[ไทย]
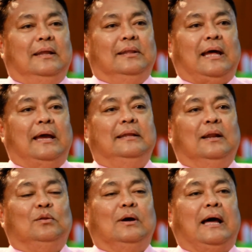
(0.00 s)
นิสัยที่
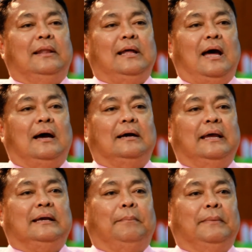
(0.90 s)
เราต้องการสร้าง
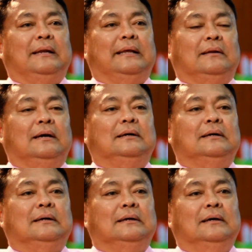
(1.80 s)
ให้กับนักเรียนก็คือ